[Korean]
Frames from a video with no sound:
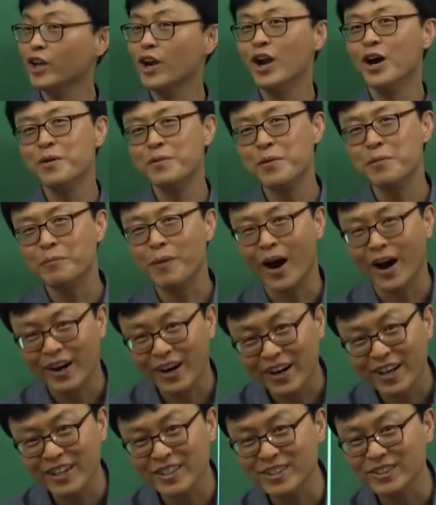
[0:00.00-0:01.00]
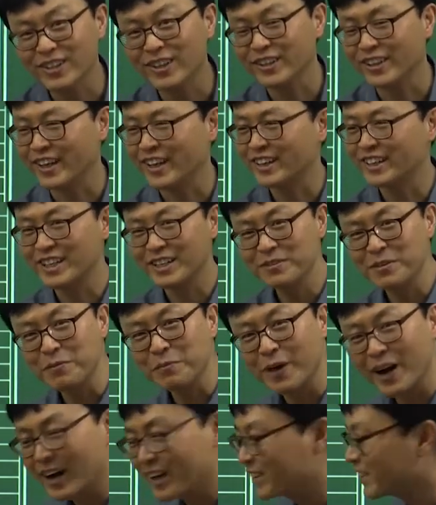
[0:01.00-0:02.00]
이러면 망하겠죠 예 그러면
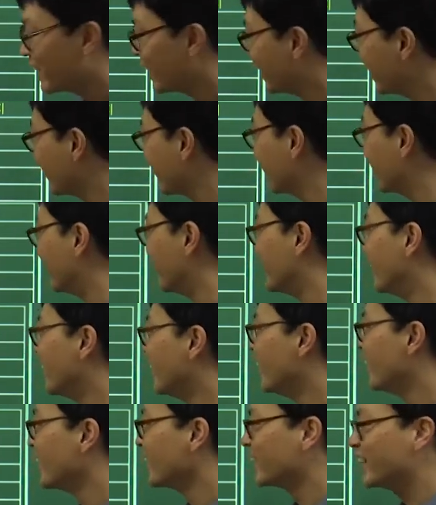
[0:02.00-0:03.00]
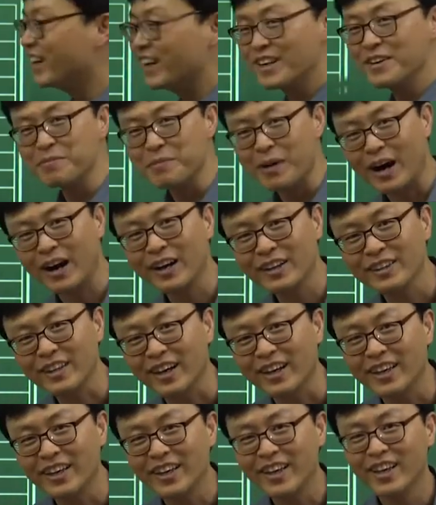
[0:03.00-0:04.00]
망한다 아니요 그러면
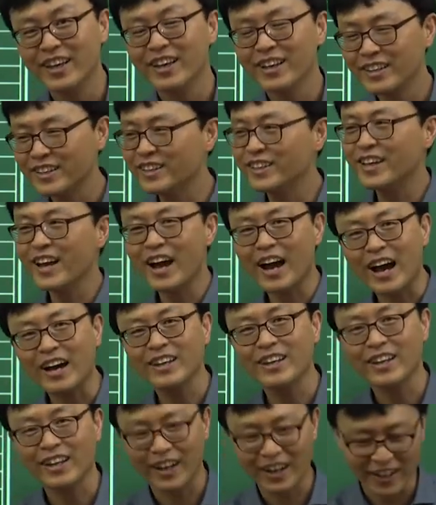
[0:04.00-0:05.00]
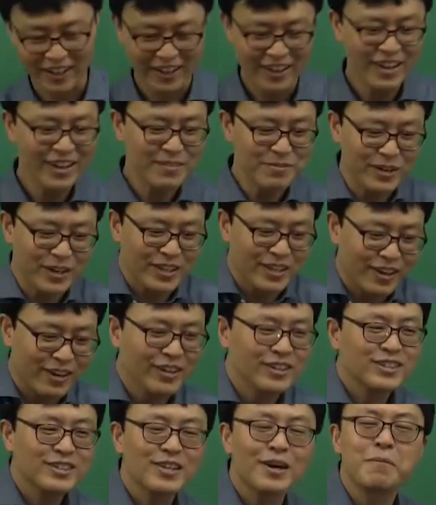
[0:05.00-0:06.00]
망한다 예. 그게 아니라 뭐
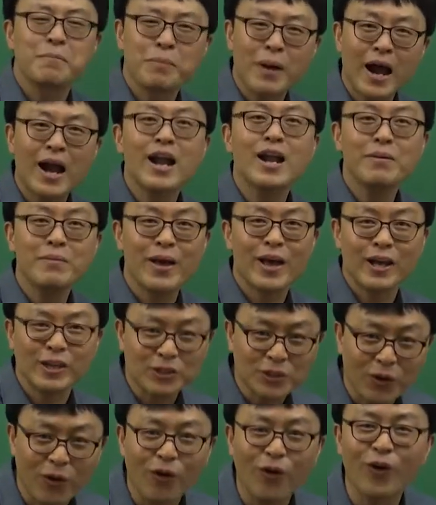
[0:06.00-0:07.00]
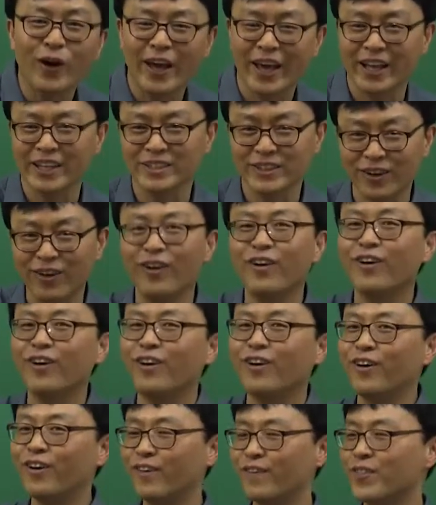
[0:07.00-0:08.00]

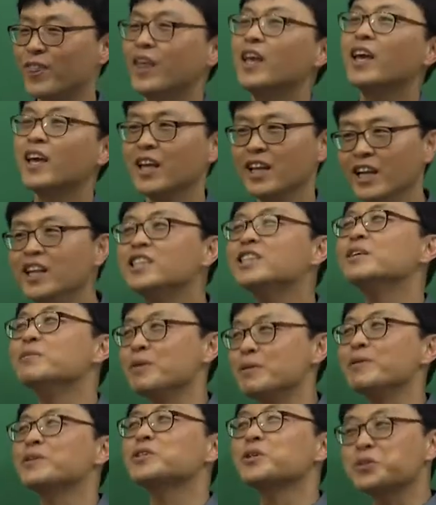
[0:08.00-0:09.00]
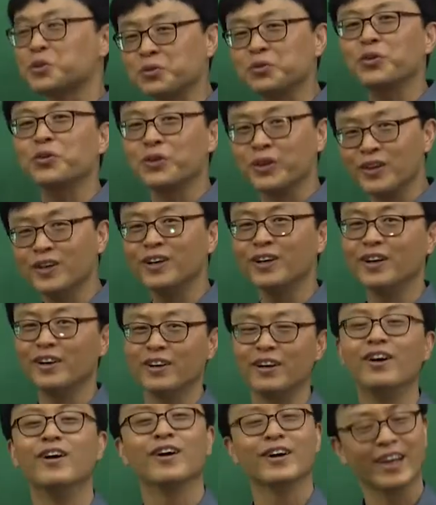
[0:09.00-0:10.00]
0.8배속에서 1.2배속 정도는
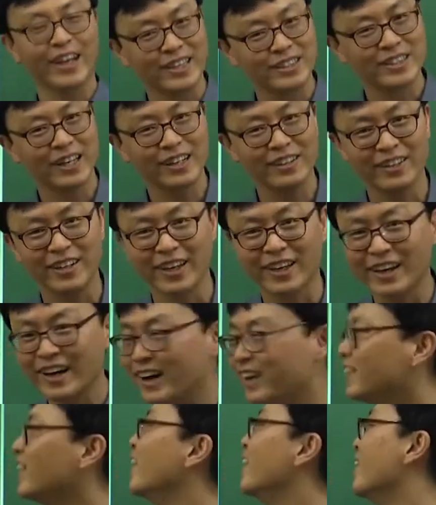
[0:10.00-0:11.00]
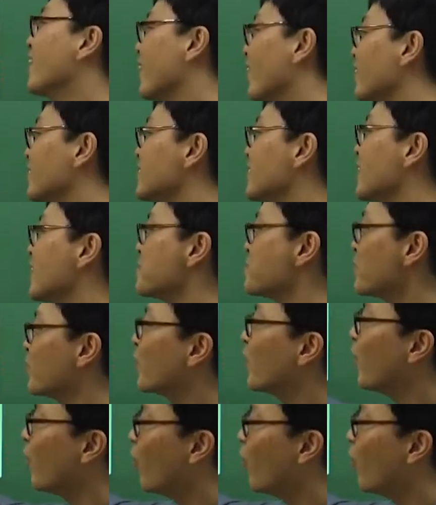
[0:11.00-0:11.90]
어, 괜찮으니까 걱정할 필요가